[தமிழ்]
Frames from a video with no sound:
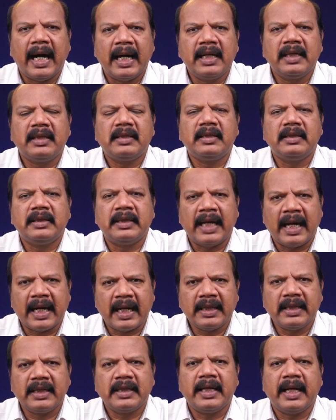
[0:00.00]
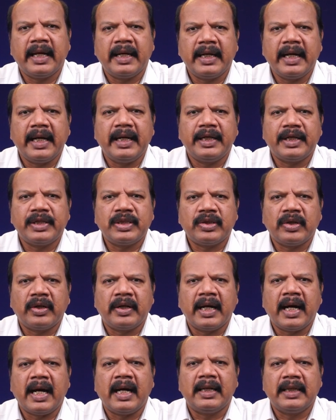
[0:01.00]
அடுத்து நடந்தது என்ன என்று
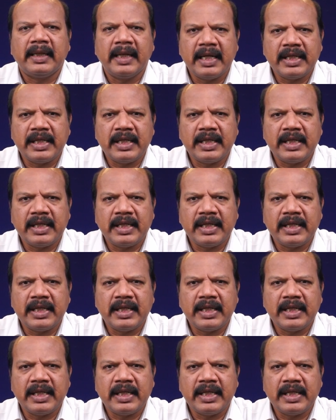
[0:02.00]
சொன்னால்